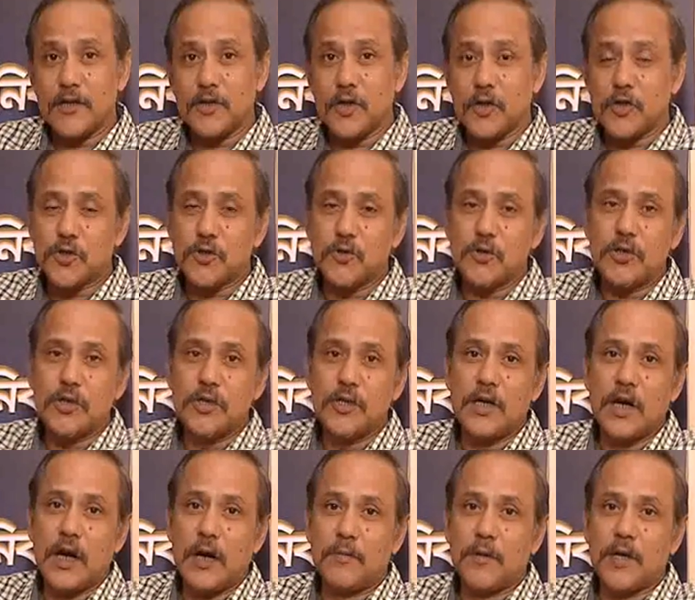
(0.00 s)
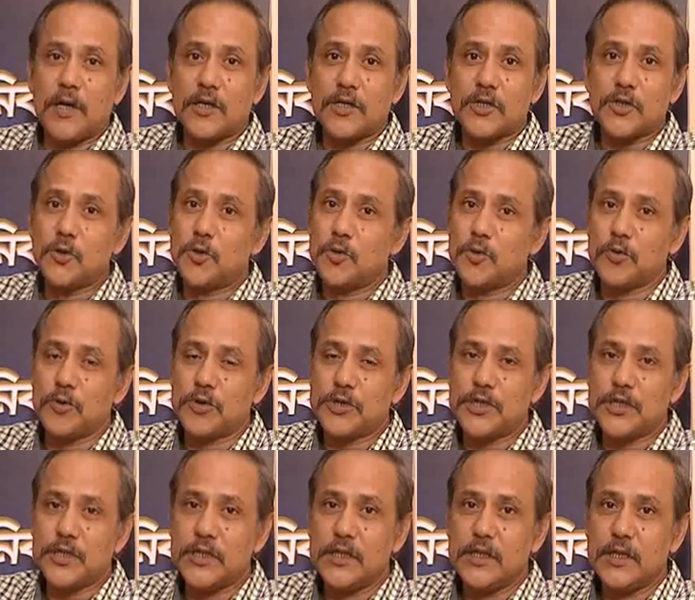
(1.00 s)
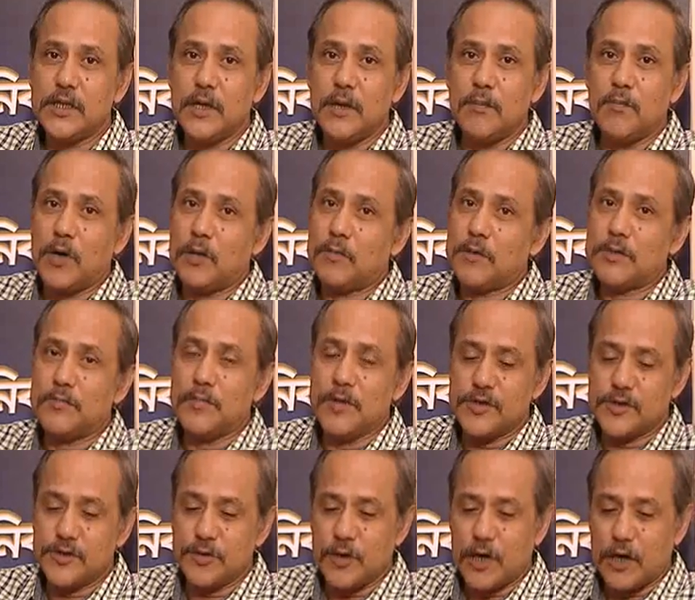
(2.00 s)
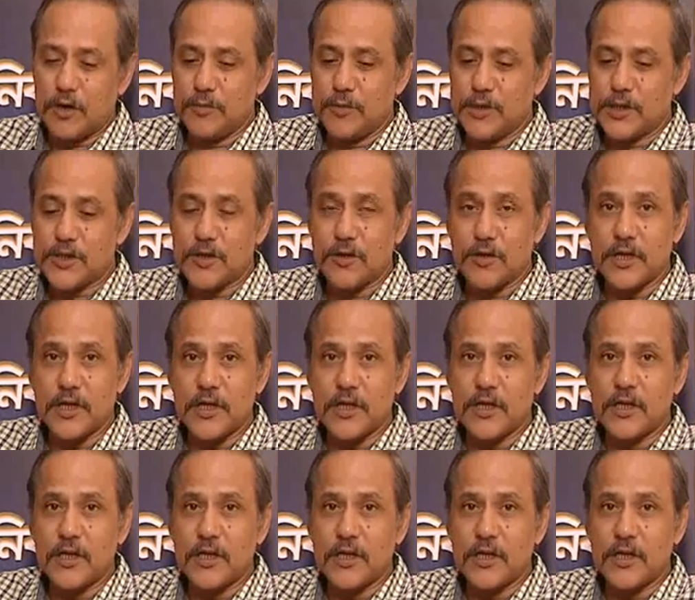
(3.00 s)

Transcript: দর্শক আমরা শুরু করছি মোহাম্মদ মঞ্জুর আলমের সঙ্গে